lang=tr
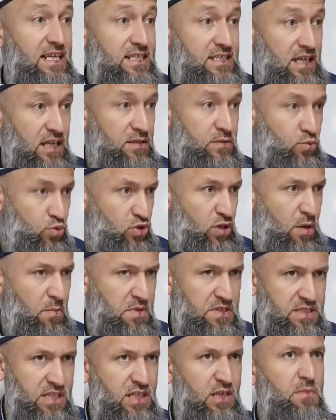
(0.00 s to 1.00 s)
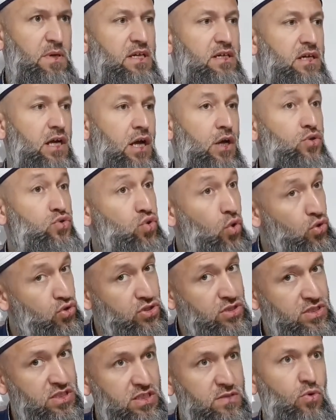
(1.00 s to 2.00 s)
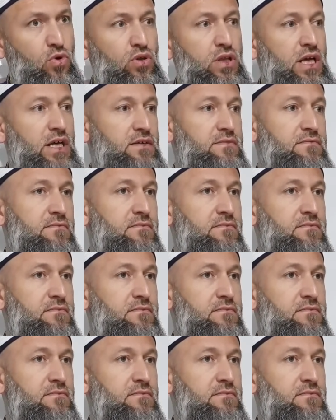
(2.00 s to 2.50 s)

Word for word: santim yükselmesi ne demek? Çok ciddi bir olay.